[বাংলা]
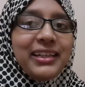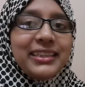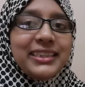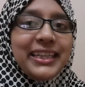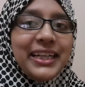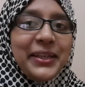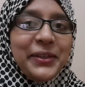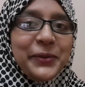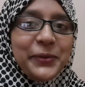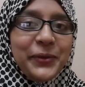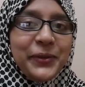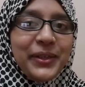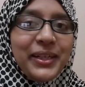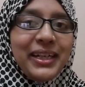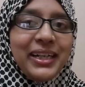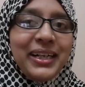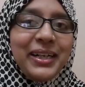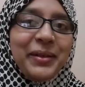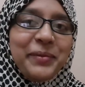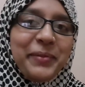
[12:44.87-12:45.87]
যাই হোক
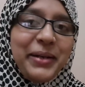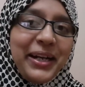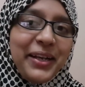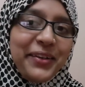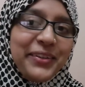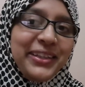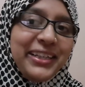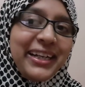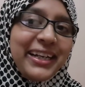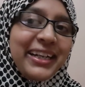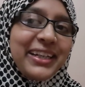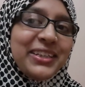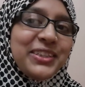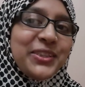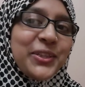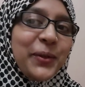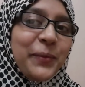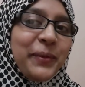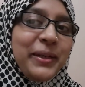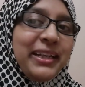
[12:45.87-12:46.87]
ভালো থাকেন
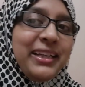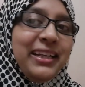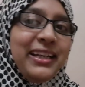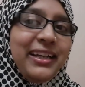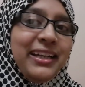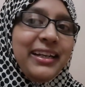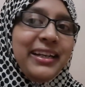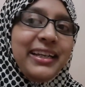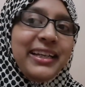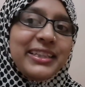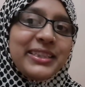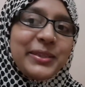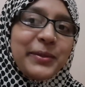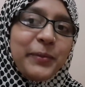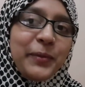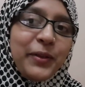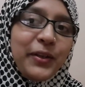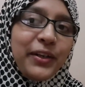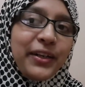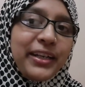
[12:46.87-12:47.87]
সবাই নেক্সট
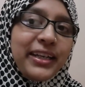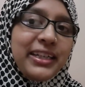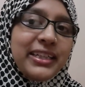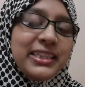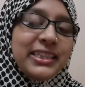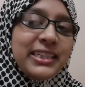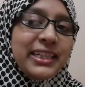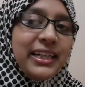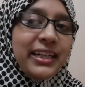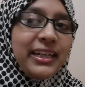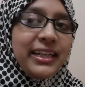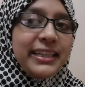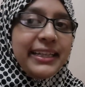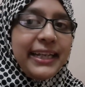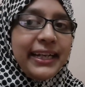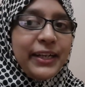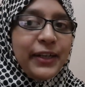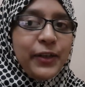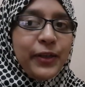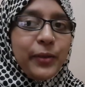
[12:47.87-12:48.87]
ব্লগে ইনশাল্লাহ
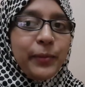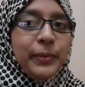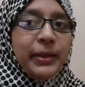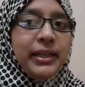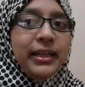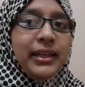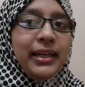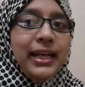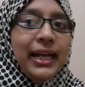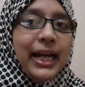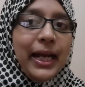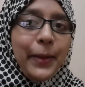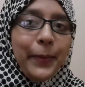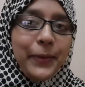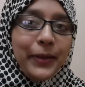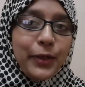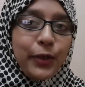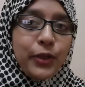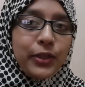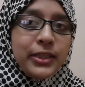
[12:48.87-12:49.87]
দেখা হবে
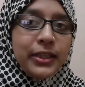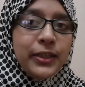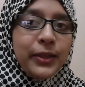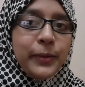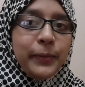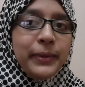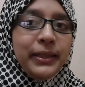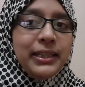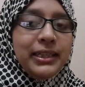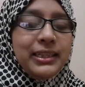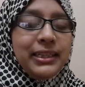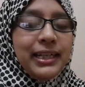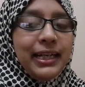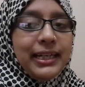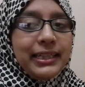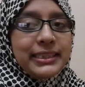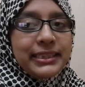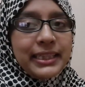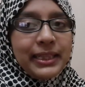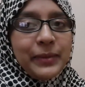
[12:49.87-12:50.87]
আবার কথা হবে
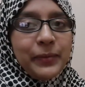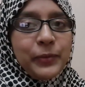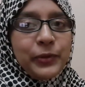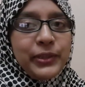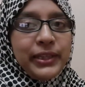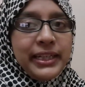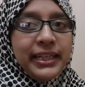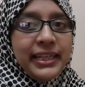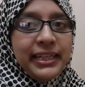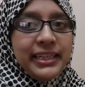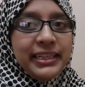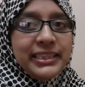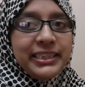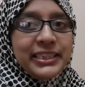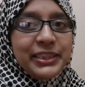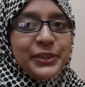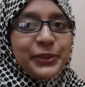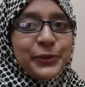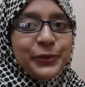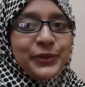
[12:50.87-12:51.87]
আজকের মতো এখানেই
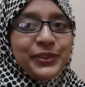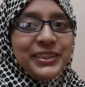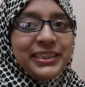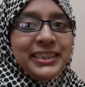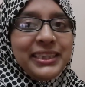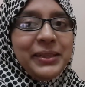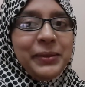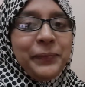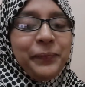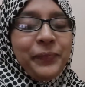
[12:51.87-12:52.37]
শেষ করছি